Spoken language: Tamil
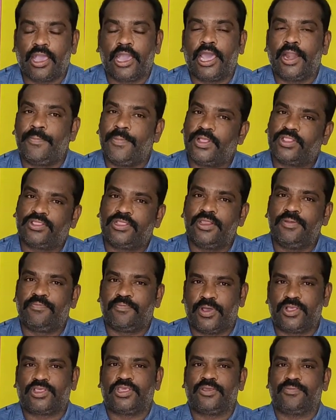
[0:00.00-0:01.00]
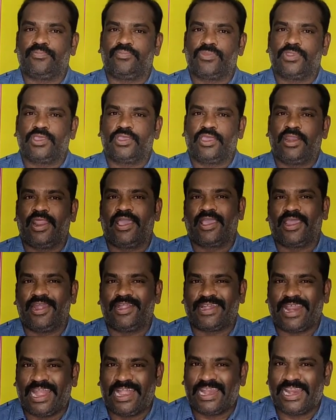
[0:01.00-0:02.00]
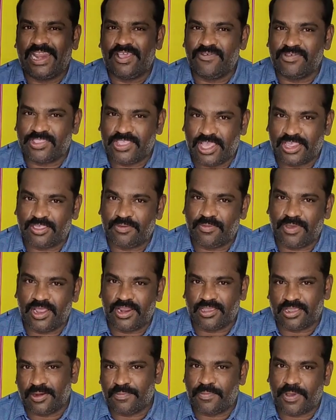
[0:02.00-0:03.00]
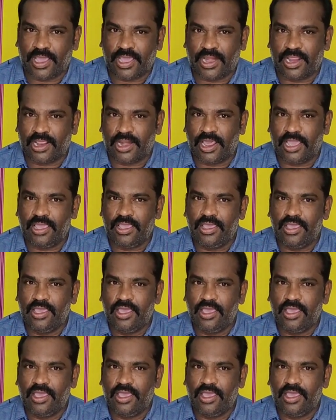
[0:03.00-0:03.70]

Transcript: கர்ப்பத்தின் பசி என்னங்க டைட்டிலே வித்தியாசமா இருக்குன்னு பாக்குறீங்களா